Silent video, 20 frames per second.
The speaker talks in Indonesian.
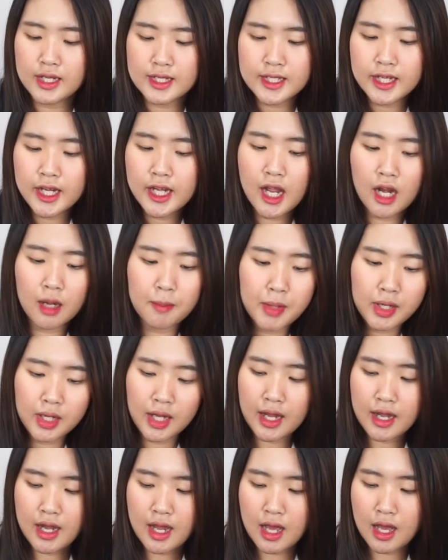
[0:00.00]
sih di dalamnya nggak
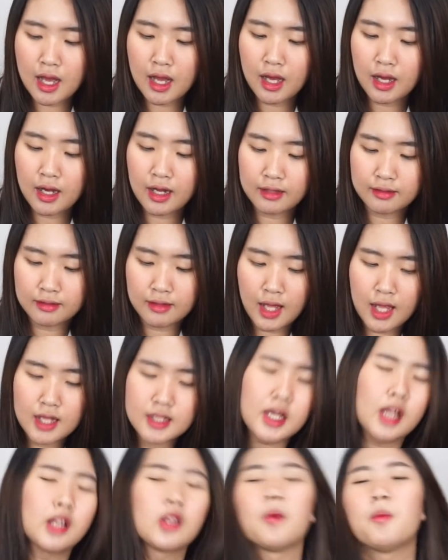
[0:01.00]
ada kertas
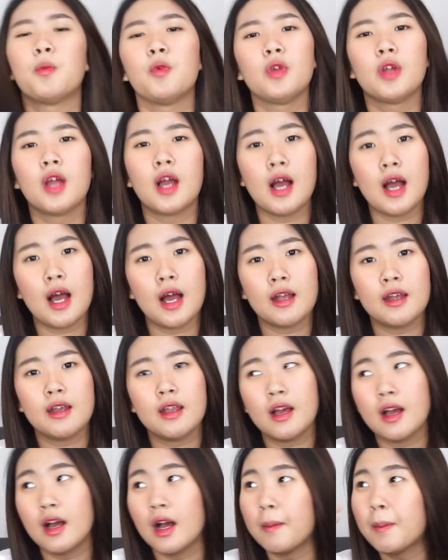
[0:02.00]
ataupun nggak
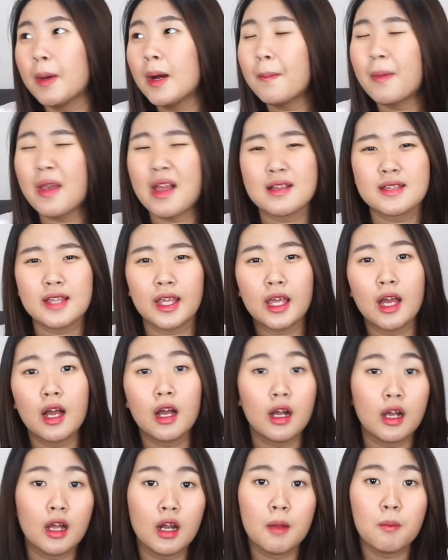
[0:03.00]
ada apa plastik yang
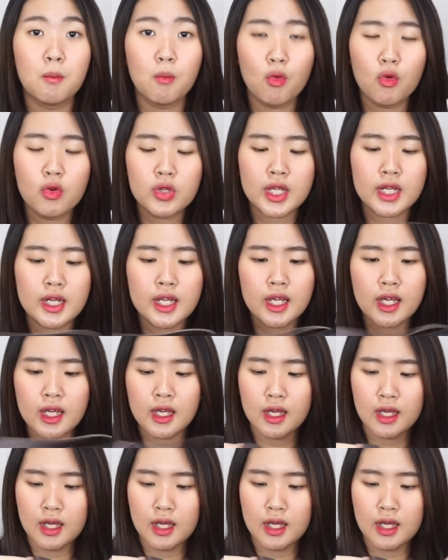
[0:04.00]
ngegelembung jadi